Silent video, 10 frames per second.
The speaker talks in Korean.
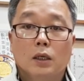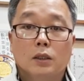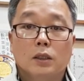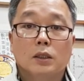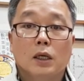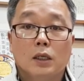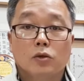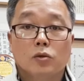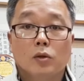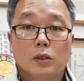증상일
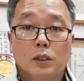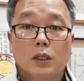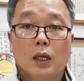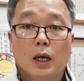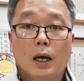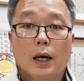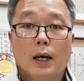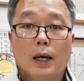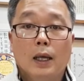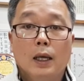수도
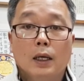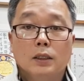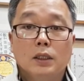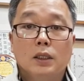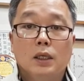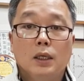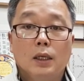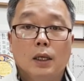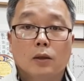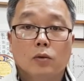있으니까
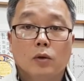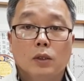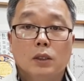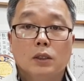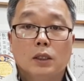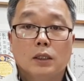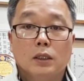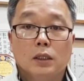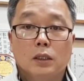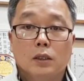CT라도 이런
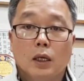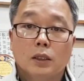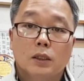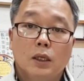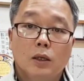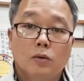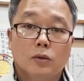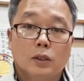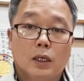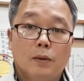사진을
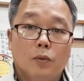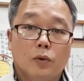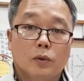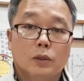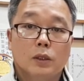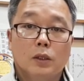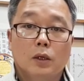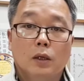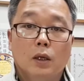엑스레이로는 잘 모르거든요.